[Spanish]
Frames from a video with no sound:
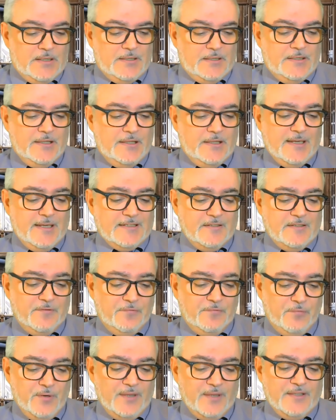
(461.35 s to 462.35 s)
Dice que se
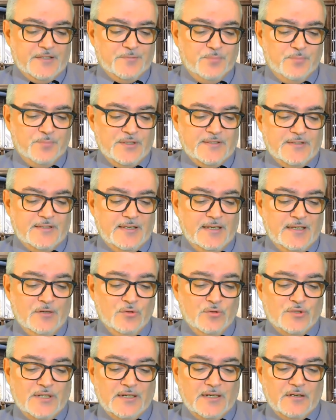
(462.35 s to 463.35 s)
fue después de
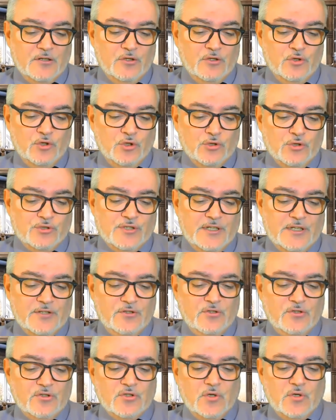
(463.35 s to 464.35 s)
luchar dos
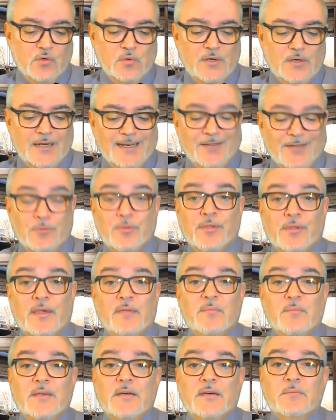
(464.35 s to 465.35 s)
años con una
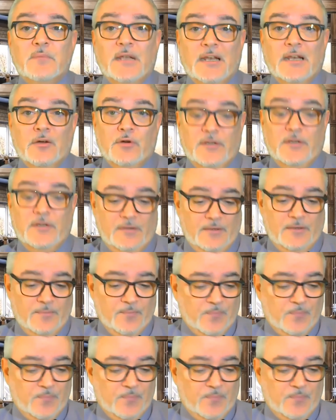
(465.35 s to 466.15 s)
leucemia mieloide.